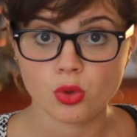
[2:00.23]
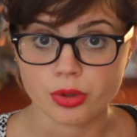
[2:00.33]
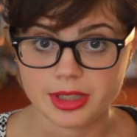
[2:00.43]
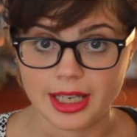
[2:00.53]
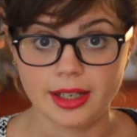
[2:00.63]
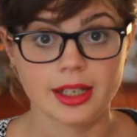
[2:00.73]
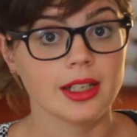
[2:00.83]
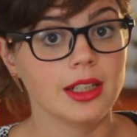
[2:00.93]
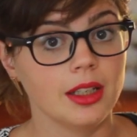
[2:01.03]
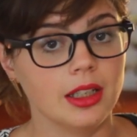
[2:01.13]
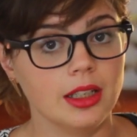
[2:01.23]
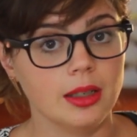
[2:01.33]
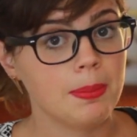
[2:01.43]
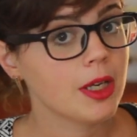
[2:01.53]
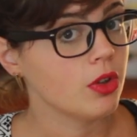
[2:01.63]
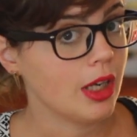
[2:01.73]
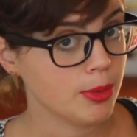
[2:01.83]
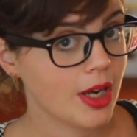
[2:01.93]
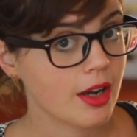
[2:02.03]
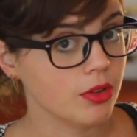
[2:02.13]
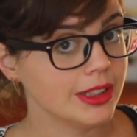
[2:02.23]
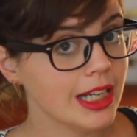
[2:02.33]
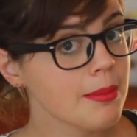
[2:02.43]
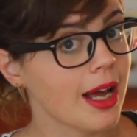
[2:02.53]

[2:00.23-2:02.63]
giuste eh, per collaborare con tale